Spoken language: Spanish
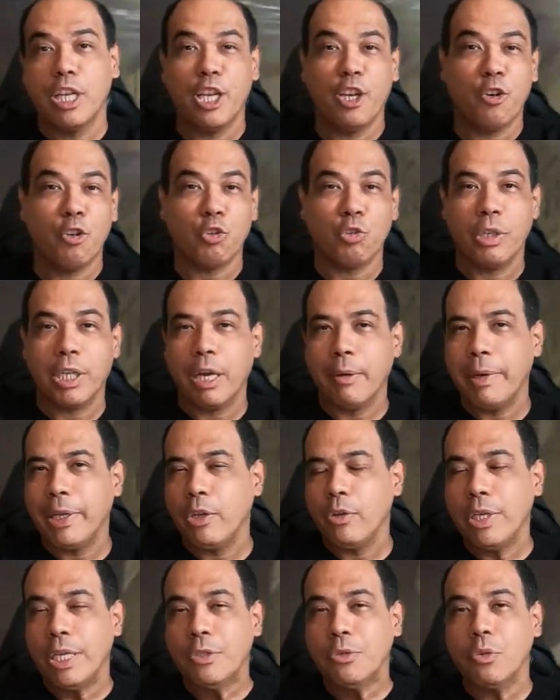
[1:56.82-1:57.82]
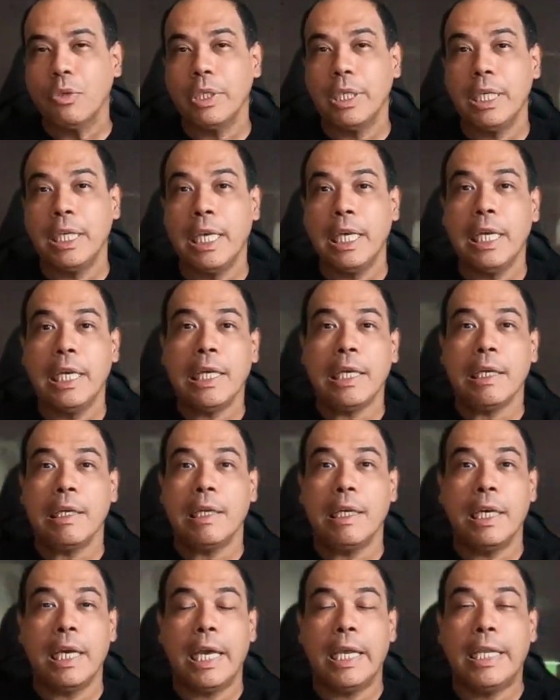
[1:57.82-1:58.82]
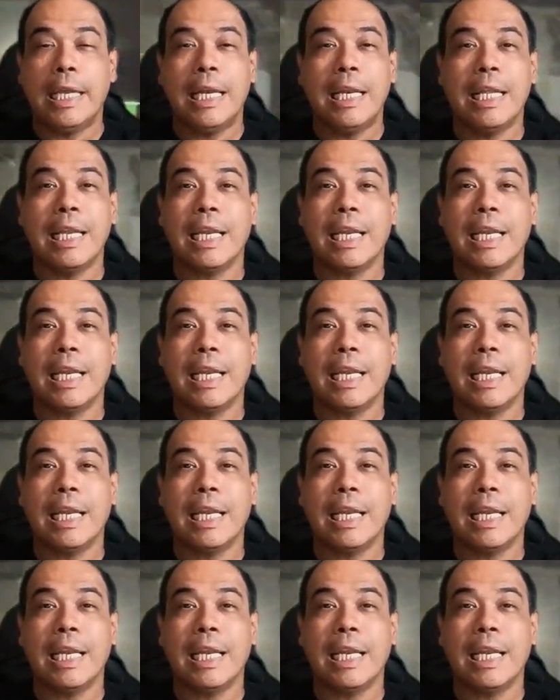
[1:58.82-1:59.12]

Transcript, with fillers: les cortó el cabello y eso, y ellas